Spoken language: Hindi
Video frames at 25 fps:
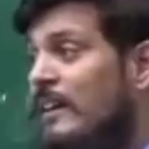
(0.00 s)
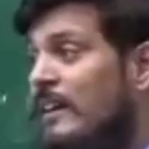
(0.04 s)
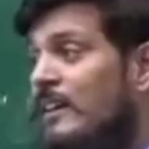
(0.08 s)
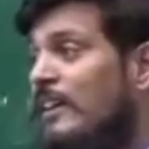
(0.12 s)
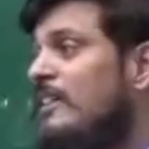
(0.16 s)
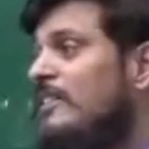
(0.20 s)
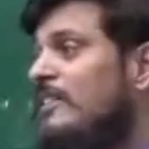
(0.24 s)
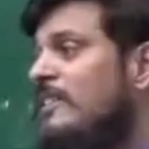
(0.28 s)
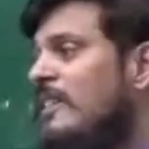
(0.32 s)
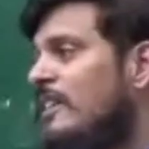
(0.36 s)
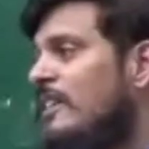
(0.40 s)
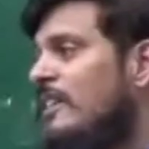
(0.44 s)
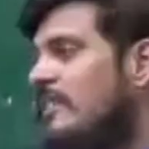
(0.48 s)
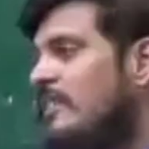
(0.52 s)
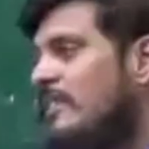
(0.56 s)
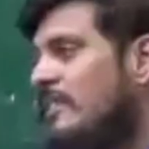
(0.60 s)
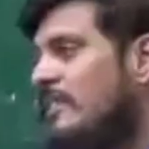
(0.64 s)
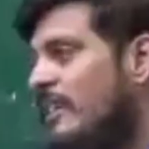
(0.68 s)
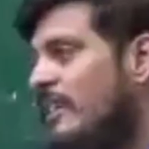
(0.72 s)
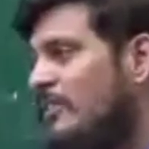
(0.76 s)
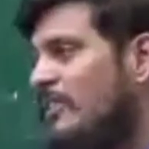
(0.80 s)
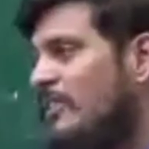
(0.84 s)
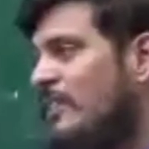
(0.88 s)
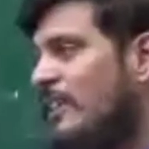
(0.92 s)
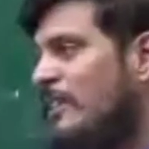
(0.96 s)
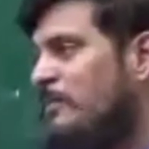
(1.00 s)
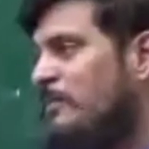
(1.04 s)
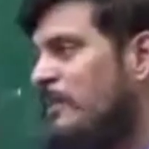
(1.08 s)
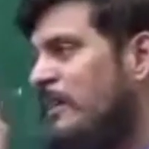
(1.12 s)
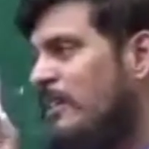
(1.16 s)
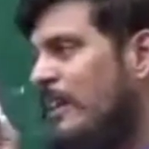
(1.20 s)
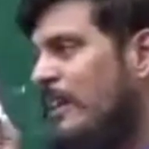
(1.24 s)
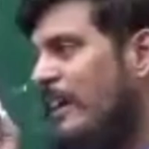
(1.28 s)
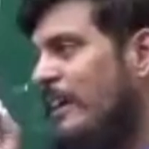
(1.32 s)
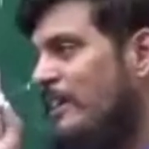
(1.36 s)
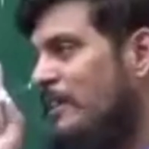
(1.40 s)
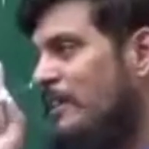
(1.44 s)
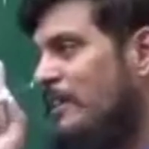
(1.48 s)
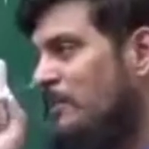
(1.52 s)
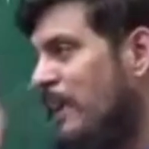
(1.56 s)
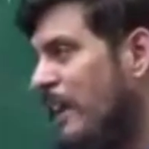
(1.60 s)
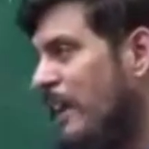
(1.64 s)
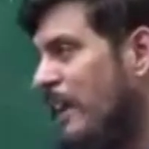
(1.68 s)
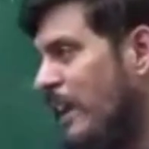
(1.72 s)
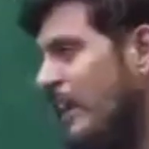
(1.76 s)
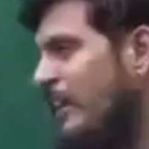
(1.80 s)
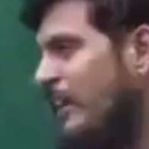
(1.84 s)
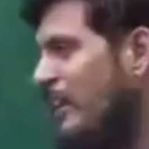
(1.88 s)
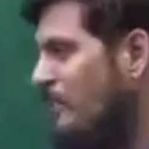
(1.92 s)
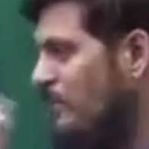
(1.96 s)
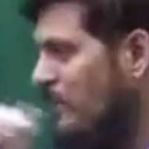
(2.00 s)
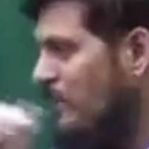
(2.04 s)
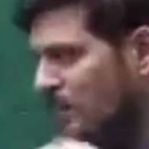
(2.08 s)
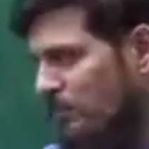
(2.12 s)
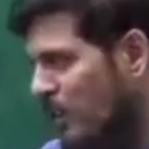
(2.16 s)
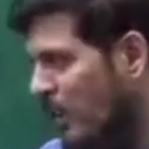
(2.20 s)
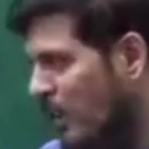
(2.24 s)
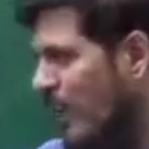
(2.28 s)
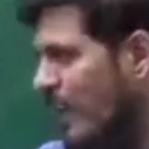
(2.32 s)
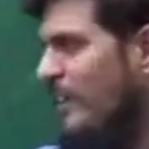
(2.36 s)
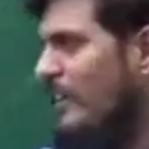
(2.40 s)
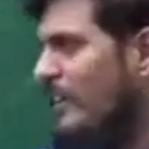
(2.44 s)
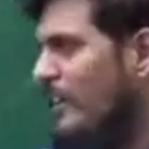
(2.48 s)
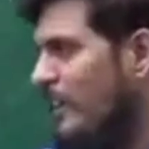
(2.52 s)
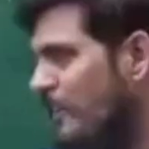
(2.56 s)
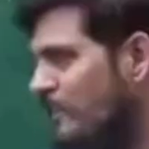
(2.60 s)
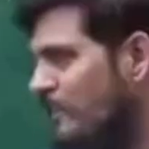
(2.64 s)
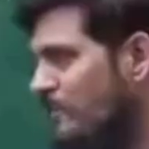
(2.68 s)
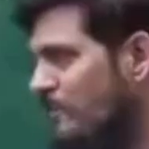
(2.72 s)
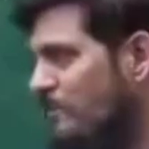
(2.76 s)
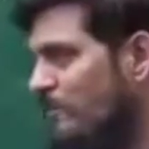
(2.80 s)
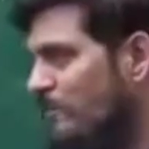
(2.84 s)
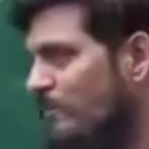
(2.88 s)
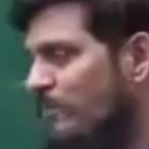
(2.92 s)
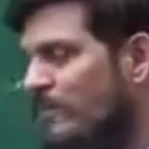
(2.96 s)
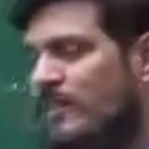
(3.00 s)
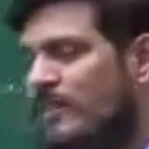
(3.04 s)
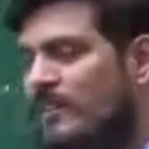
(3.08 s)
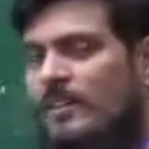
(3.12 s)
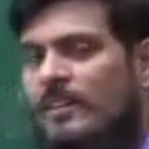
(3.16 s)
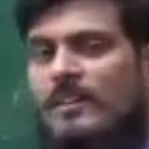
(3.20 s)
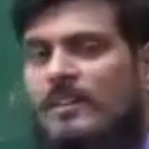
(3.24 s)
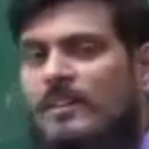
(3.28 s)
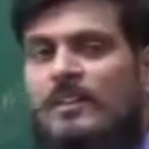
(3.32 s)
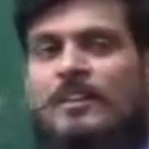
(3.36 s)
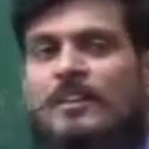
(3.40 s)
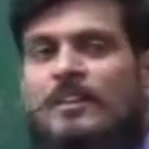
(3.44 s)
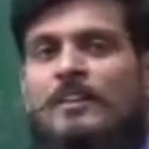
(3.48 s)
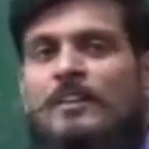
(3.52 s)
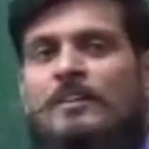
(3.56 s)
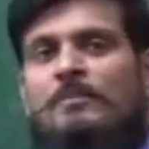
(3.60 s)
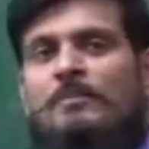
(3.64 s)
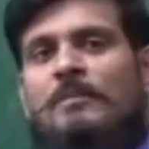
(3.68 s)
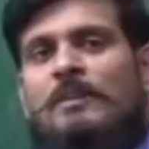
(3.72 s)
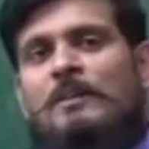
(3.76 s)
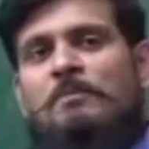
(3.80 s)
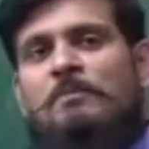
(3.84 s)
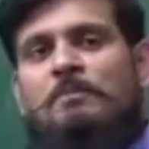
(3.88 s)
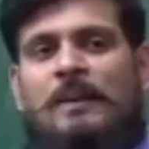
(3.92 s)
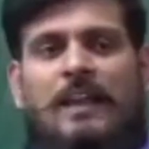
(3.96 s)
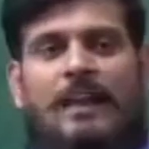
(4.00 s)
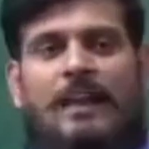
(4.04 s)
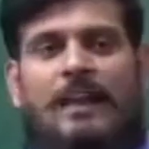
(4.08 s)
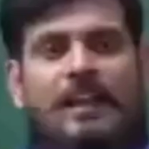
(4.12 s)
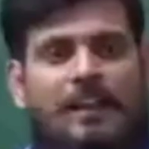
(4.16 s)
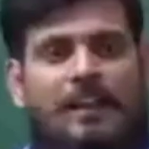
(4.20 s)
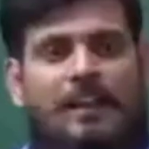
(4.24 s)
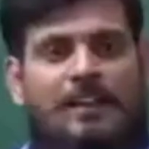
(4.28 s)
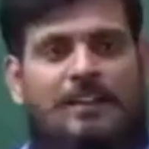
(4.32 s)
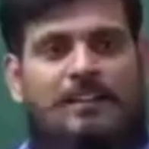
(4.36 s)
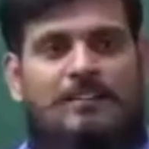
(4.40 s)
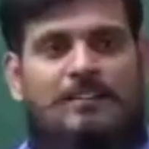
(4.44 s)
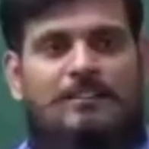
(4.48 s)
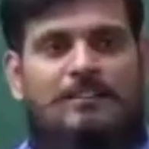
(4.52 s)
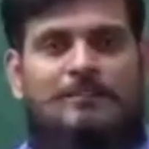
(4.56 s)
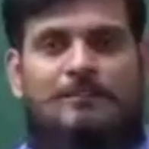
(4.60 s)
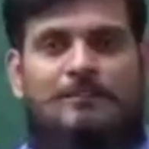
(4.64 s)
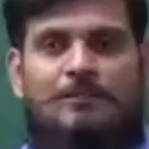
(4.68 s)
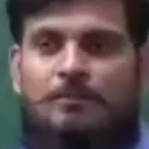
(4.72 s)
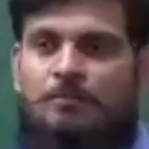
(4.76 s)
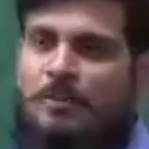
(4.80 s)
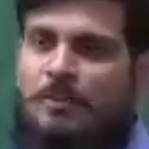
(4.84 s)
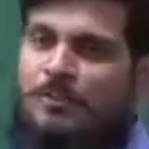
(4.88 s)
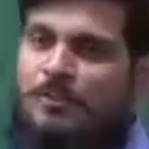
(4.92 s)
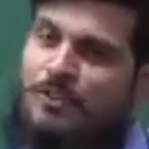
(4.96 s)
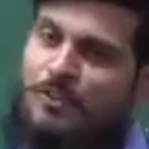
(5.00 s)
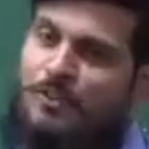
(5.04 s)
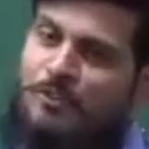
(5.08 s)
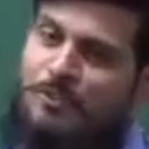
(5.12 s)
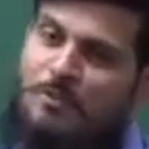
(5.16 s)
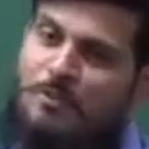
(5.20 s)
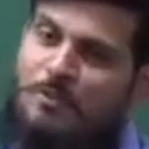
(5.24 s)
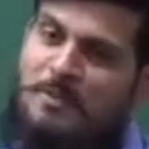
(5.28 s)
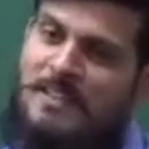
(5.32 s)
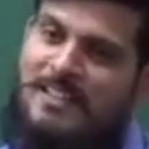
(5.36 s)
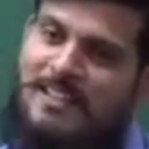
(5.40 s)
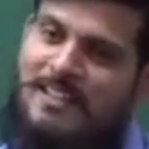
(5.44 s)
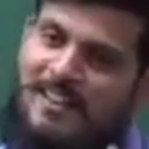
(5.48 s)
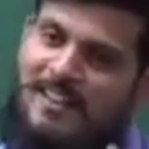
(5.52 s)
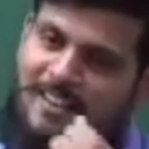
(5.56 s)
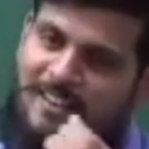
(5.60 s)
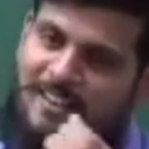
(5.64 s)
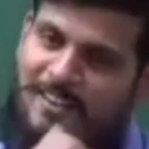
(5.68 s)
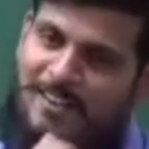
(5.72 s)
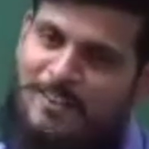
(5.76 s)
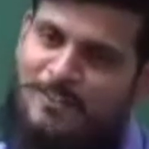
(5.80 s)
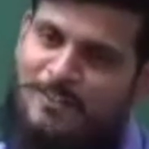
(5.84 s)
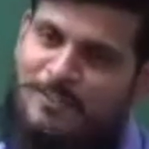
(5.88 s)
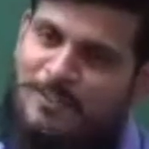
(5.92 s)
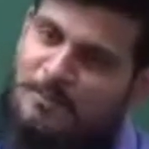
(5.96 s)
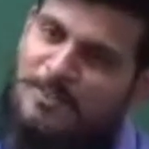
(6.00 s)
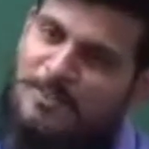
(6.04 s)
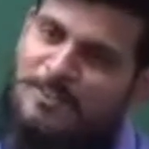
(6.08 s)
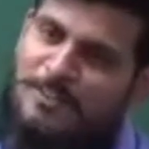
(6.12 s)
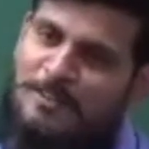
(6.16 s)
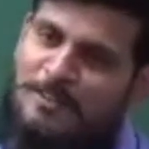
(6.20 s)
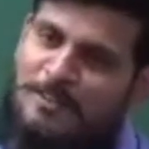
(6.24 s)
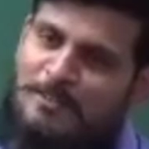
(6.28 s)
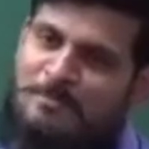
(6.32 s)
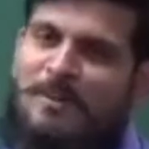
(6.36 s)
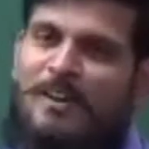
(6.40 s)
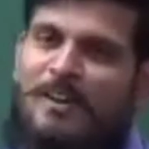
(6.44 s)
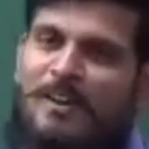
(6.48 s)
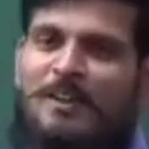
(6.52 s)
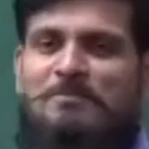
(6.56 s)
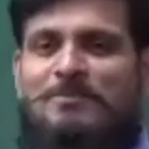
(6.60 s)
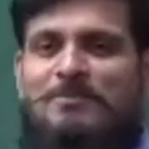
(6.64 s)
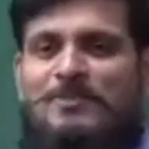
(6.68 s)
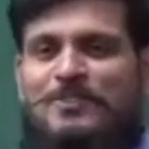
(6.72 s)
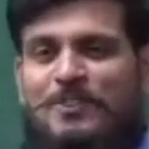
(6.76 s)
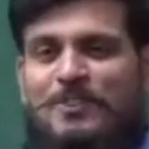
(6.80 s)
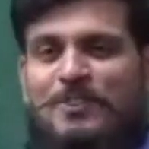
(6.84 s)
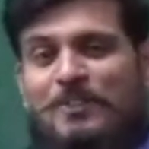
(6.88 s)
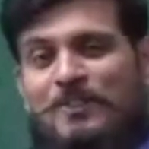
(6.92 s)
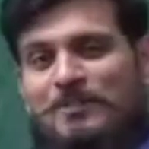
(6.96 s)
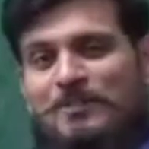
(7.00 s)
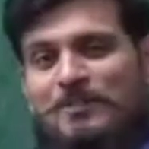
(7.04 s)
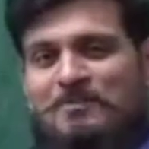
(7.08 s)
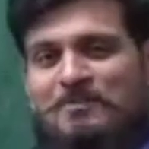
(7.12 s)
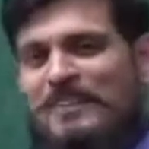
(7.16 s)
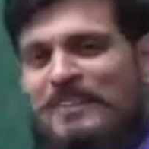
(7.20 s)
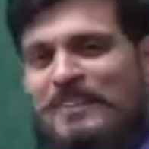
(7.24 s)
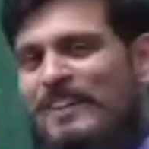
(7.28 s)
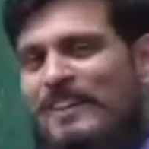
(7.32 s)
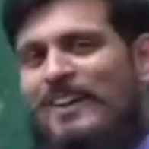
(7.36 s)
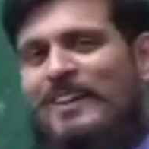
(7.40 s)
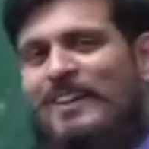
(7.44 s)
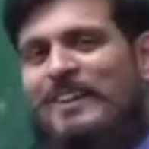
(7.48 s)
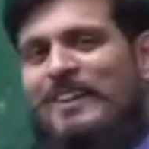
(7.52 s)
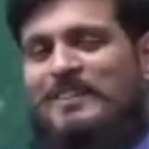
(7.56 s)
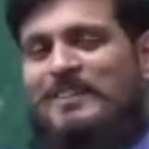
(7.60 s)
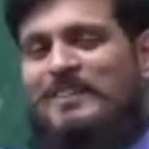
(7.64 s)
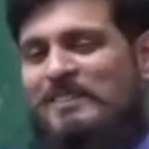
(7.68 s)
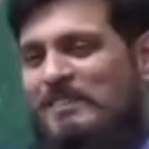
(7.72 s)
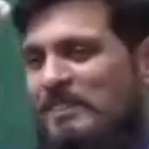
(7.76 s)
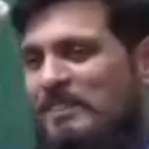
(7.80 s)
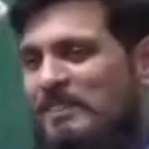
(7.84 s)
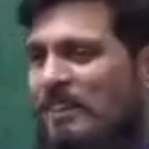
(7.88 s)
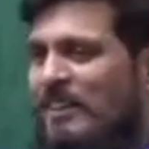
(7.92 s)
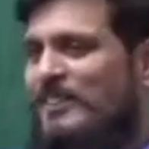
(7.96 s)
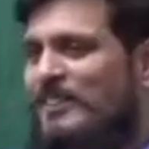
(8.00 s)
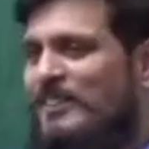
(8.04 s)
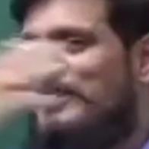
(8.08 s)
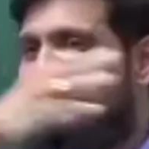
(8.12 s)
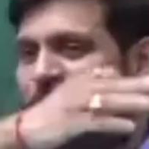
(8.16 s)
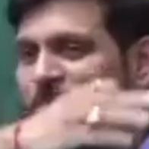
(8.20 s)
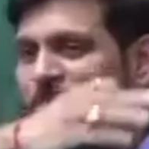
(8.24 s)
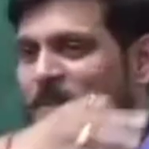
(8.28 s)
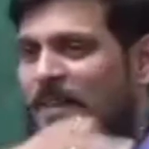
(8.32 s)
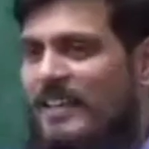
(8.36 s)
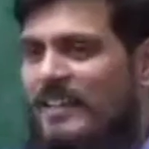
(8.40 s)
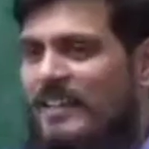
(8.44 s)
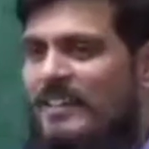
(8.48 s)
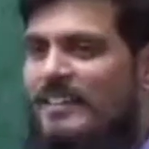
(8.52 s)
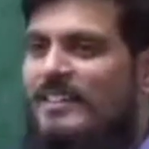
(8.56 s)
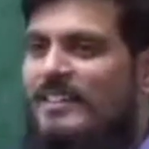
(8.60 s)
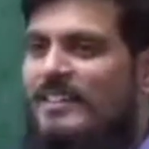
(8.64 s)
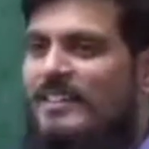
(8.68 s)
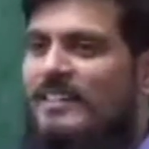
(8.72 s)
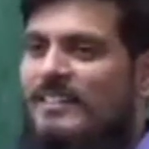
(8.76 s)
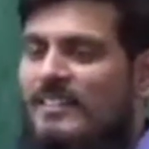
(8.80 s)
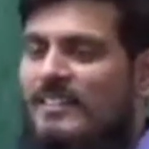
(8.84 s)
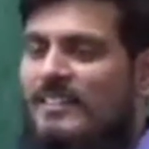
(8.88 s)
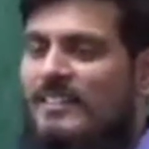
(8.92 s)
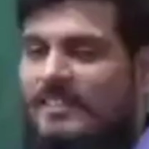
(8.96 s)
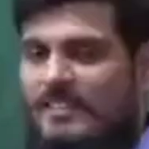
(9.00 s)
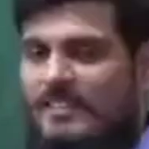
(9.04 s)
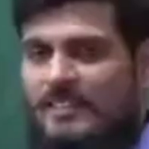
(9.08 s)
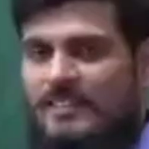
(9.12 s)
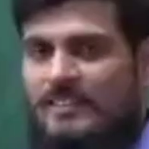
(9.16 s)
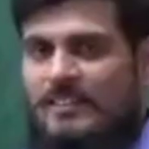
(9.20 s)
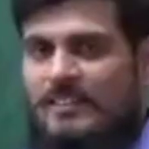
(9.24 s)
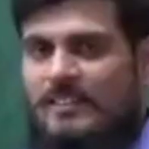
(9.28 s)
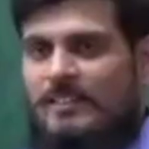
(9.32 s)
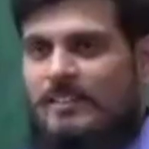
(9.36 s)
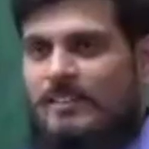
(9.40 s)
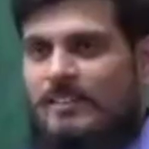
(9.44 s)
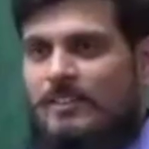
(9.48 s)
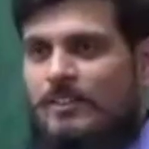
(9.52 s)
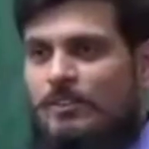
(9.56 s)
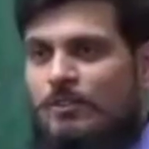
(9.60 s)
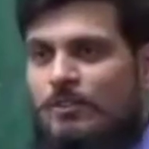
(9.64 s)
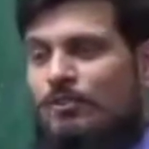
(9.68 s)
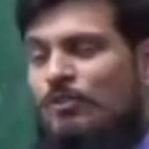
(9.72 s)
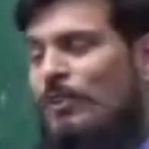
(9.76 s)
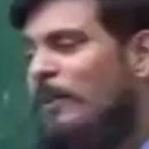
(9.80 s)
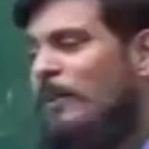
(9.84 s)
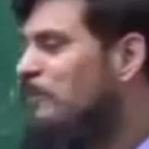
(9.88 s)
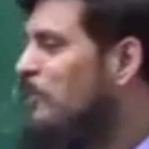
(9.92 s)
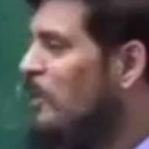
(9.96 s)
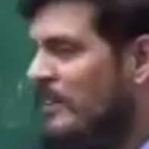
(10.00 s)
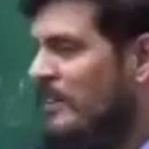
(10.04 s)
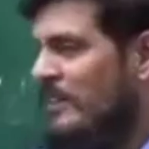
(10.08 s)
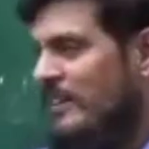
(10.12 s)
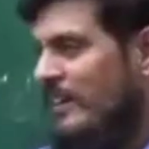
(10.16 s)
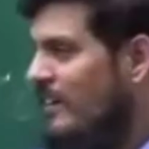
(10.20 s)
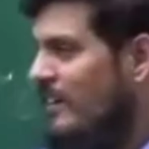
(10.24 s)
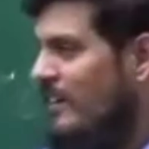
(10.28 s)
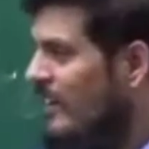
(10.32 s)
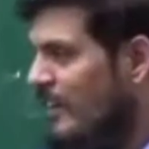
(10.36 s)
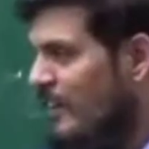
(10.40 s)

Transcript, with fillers: था कि ये सेगमेंट आईटी में है ही नहीं मतलब था ही नहीं मैंने पढ़ाया बच्चे वो भी खा गए समझ गए बड़ा मजा आ गया सर क्या चीज पढ़ाई है सब समझ गए ठीक है